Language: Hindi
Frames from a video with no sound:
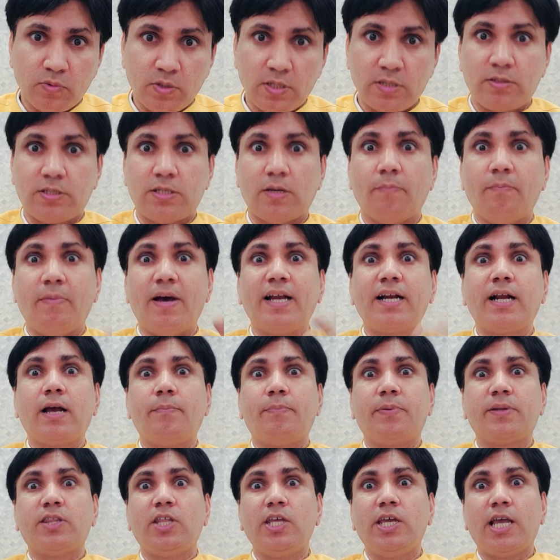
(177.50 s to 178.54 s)
सम्मान का
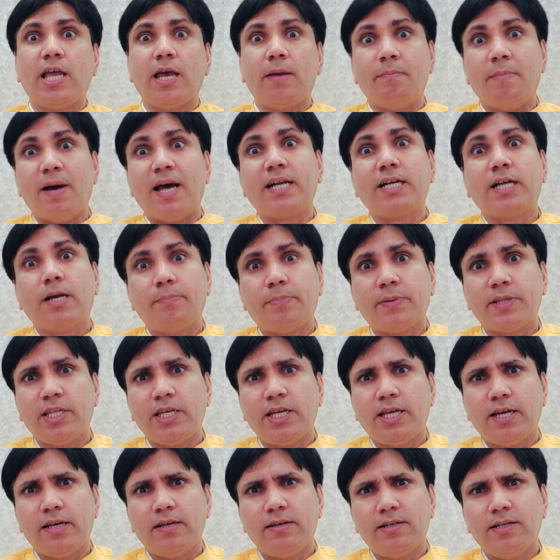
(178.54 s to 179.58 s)
प्रतीक है मान का
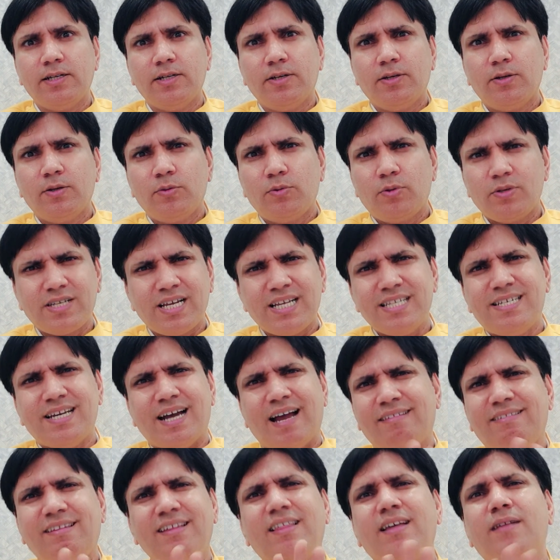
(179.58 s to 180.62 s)
प्रतीक है तो इसका
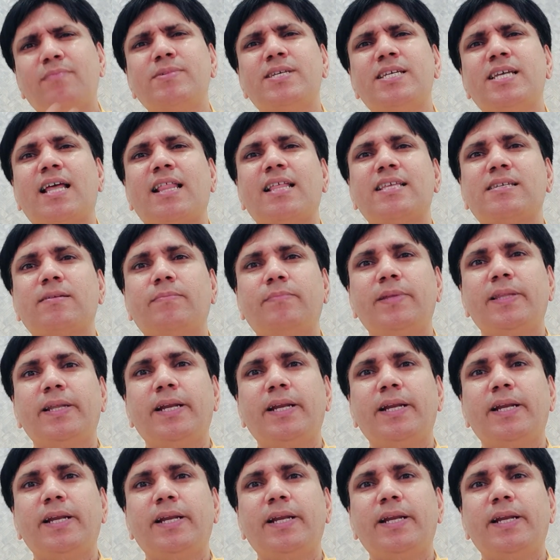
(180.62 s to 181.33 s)
जाति धर्म से ज़्यादा संबंध नहीं